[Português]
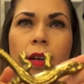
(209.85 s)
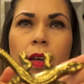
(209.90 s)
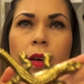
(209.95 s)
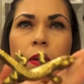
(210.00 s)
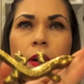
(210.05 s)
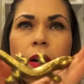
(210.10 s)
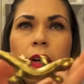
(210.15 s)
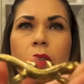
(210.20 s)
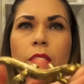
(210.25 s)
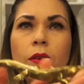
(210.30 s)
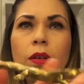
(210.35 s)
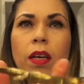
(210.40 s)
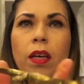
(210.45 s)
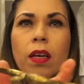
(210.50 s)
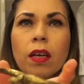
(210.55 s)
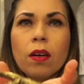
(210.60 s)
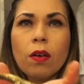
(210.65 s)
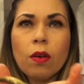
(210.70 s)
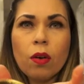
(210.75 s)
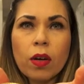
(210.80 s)
Eu
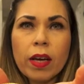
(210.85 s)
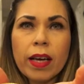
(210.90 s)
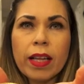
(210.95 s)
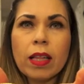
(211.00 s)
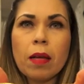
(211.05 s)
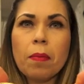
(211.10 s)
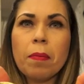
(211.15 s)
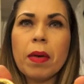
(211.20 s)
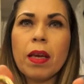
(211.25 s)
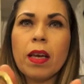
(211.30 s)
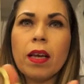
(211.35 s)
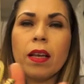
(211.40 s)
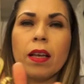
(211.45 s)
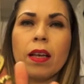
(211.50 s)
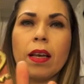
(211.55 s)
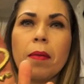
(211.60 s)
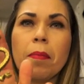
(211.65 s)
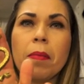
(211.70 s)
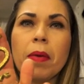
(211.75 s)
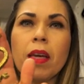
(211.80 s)
adorei. Coloquei também
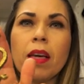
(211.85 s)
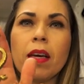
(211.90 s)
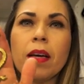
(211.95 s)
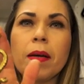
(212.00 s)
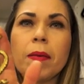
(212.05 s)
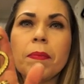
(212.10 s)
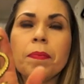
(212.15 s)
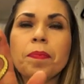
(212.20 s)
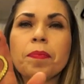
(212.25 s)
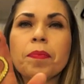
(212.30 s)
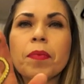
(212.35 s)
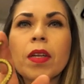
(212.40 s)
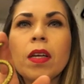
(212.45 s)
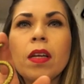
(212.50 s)
na minha,